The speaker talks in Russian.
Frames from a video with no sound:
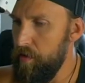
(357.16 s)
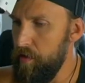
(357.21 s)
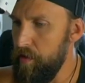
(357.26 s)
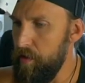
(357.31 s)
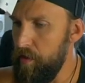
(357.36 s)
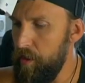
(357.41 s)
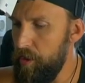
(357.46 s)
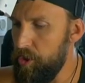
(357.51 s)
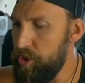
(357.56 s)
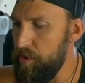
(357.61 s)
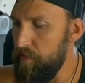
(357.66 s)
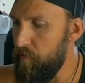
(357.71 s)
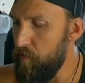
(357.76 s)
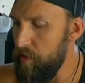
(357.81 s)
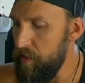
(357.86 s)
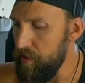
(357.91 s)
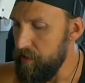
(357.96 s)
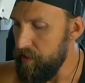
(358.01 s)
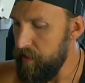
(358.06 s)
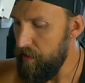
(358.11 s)
Ничего
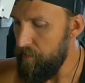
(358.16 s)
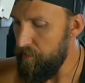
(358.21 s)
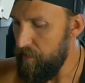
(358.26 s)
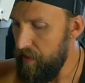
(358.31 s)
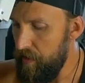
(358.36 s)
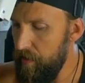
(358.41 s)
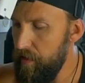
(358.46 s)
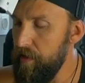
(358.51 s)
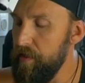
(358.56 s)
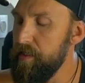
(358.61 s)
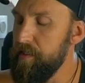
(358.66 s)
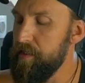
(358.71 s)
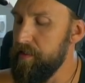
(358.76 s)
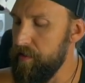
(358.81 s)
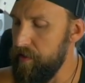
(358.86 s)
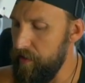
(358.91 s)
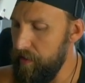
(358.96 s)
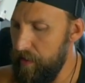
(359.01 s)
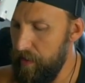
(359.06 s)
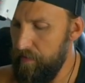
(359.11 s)
не сломал,
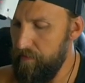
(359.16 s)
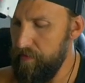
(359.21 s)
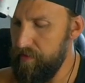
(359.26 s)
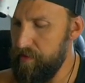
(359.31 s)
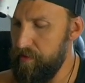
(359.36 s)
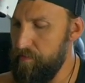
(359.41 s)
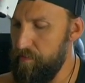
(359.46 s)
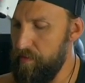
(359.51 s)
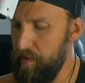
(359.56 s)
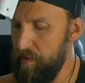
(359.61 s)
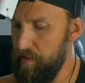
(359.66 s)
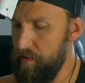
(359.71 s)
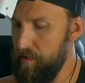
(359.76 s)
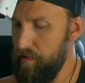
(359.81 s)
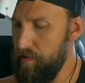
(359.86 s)
слава тебе,